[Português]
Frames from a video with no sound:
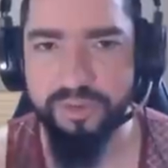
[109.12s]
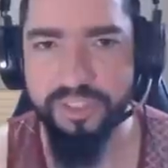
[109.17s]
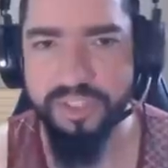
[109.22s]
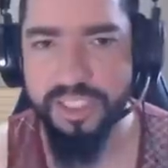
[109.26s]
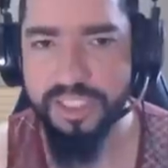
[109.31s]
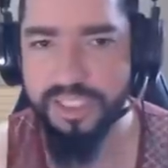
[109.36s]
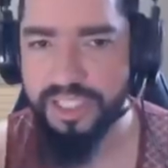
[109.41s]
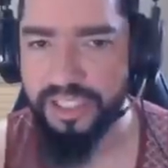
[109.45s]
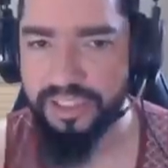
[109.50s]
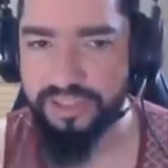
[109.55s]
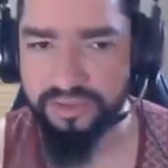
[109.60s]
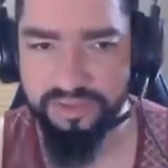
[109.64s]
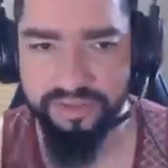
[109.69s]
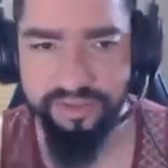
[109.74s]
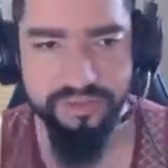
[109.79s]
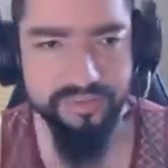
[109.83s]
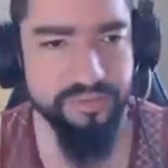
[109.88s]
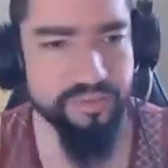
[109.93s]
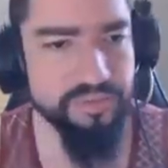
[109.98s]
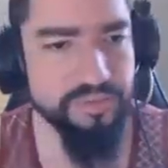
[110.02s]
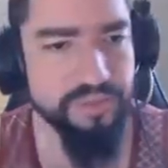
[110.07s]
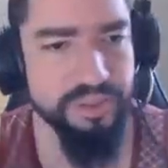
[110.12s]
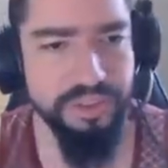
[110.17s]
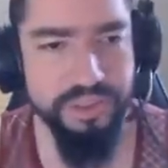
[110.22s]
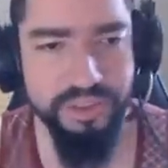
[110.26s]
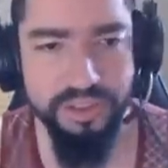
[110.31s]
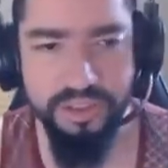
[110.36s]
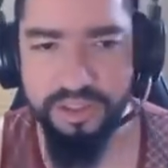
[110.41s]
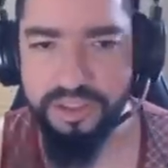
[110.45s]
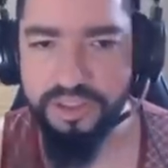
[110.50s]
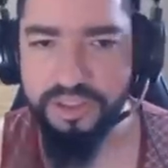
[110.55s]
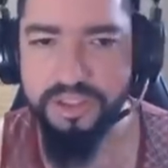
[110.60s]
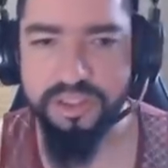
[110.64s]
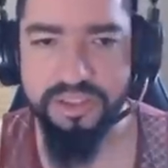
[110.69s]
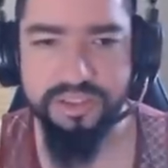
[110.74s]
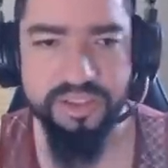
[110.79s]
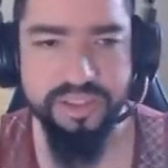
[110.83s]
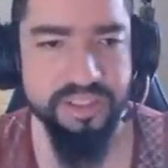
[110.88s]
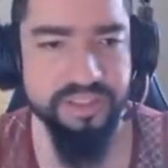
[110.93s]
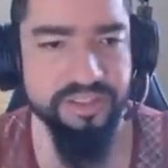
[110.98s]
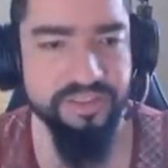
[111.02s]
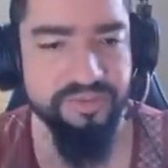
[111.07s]
o Thanatos.
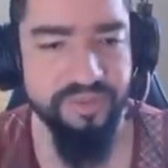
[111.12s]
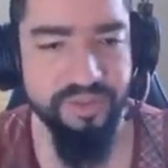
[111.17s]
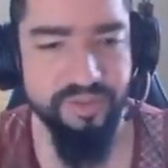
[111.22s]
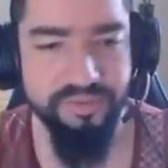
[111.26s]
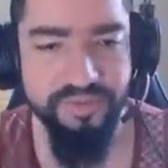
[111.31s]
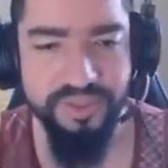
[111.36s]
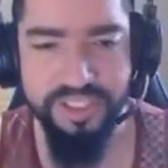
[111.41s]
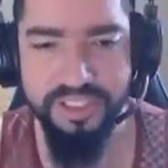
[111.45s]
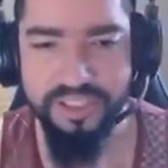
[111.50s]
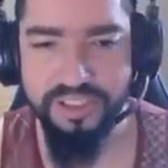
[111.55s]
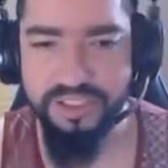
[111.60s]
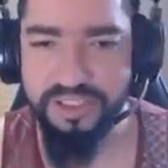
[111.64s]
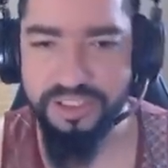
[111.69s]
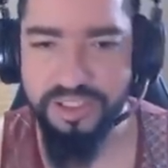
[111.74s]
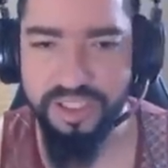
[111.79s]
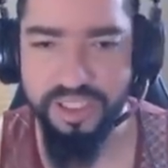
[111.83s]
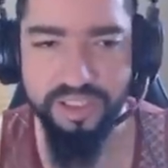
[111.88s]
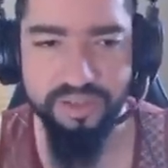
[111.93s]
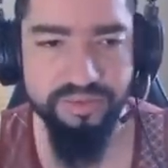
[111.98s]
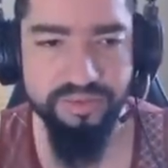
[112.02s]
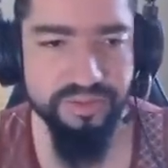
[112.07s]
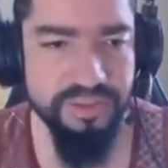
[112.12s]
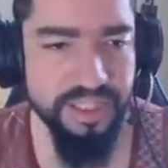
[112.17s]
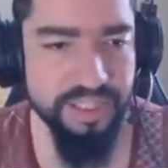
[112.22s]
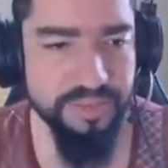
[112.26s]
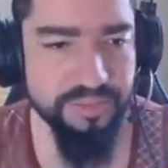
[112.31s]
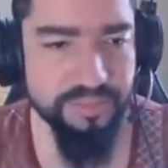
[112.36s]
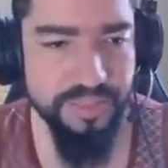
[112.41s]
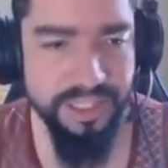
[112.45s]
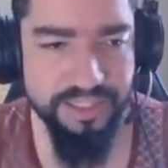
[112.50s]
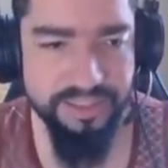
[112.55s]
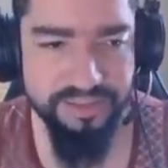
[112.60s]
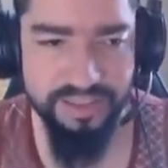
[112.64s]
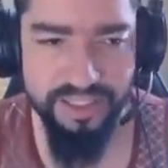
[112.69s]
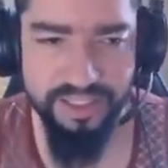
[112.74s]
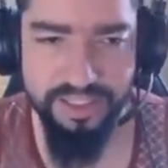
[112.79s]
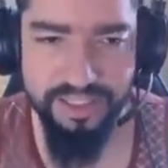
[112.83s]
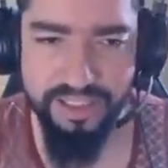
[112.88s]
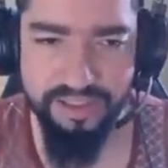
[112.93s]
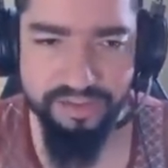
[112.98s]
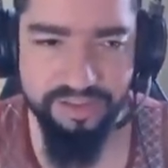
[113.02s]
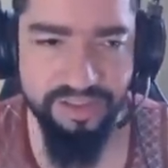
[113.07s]
Vocês vão ver que não tem mais
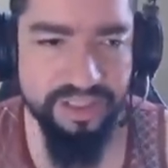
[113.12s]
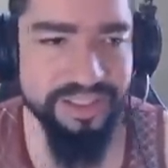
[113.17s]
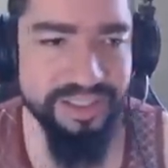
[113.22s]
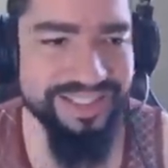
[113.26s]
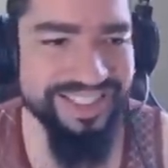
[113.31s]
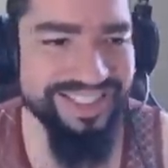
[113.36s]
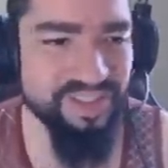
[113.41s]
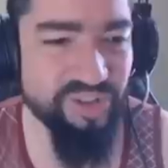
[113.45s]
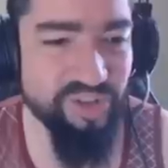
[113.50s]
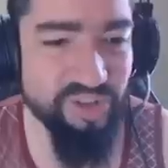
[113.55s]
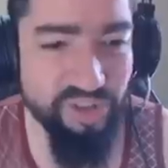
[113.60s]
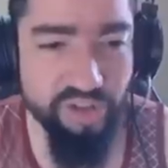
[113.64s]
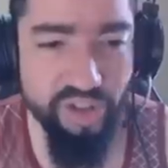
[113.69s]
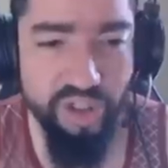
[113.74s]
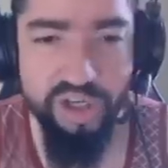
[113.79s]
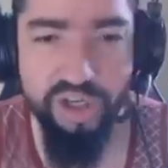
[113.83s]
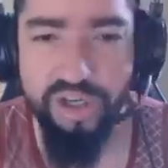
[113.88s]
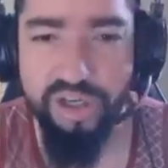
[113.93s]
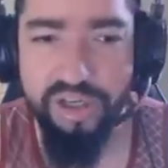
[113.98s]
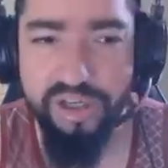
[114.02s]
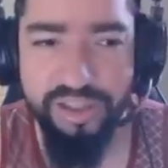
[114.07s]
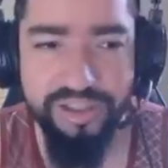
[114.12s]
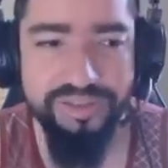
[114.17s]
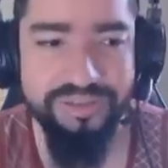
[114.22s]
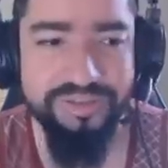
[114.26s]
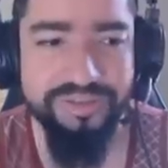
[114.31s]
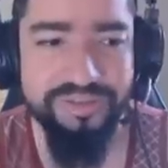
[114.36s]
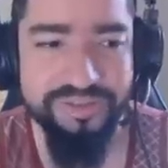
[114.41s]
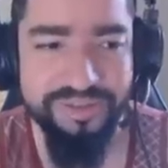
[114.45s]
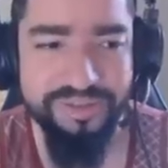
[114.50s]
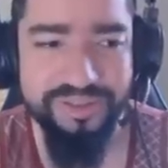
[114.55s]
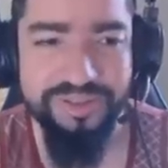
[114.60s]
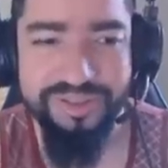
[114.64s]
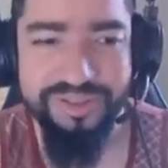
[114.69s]
Thanatos direito, é só o